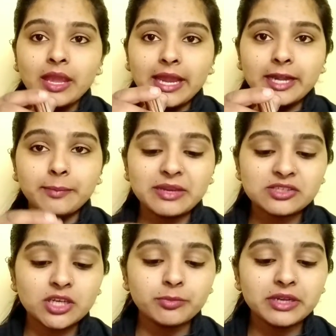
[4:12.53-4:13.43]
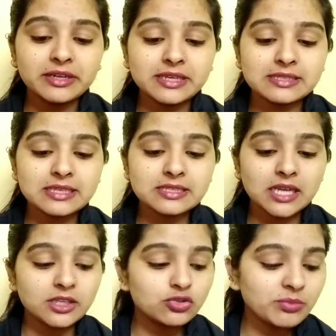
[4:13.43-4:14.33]
एंड वेस्टर्न बियर ड्रेस के
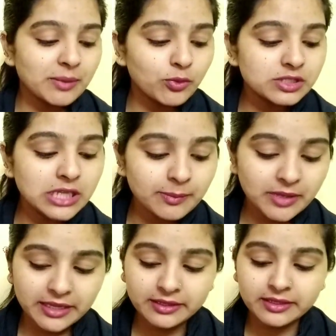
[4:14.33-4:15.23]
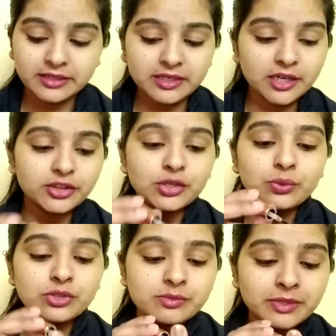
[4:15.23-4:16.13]
साथ सो मैं आपको इस तरह अप्लाई करके दिखाती
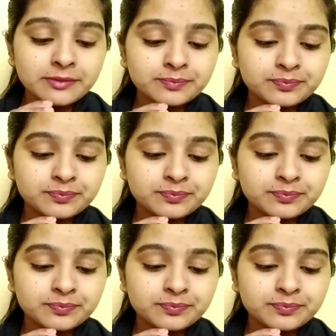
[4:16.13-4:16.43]
हूँ इसमें